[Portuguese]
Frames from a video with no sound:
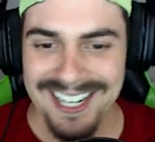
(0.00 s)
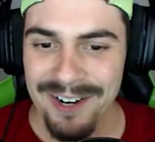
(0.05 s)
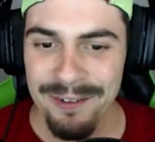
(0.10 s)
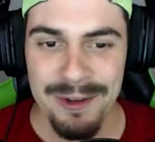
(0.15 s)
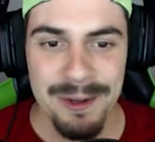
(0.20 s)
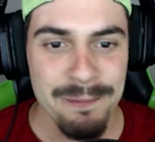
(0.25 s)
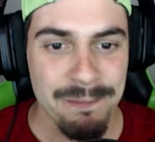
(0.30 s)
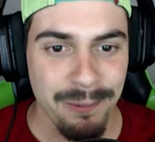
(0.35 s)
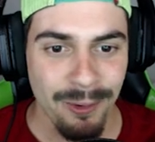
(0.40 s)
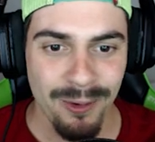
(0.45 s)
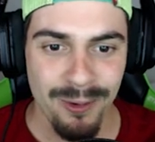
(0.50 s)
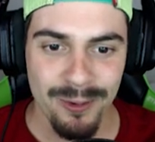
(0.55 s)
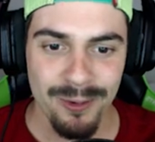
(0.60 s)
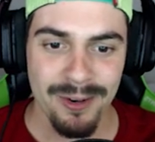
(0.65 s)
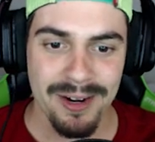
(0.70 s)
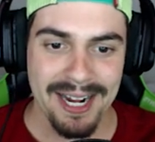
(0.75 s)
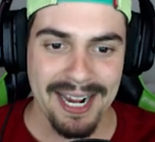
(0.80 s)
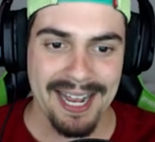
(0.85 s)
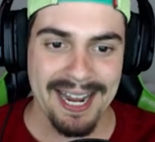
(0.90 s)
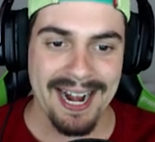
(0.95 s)
eu me empolgo,
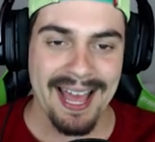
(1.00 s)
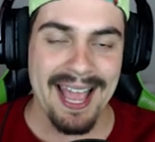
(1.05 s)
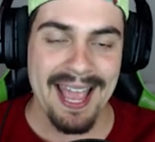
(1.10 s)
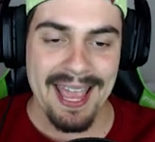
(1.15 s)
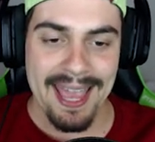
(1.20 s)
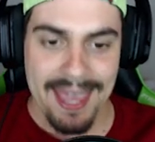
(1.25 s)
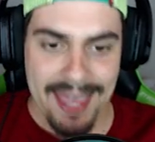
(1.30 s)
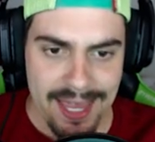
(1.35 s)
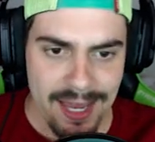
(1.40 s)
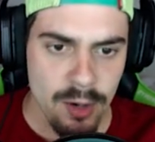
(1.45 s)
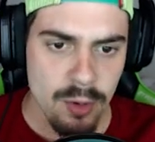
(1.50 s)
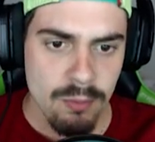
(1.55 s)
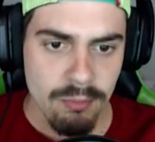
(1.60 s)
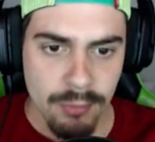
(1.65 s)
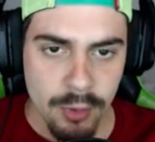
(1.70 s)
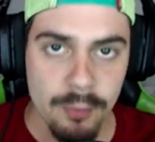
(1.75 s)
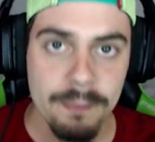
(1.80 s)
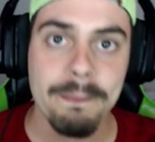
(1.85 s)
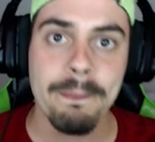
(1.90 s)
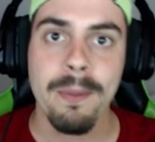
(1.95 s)
cara. Eu
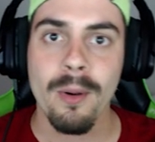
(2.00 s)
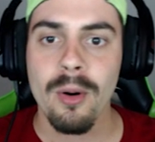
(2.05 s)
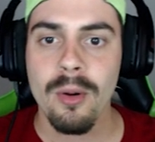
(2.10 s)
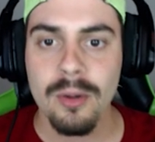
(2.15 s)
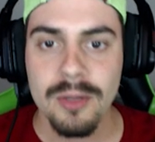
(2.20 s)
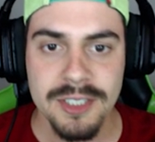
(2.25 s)
me empolgo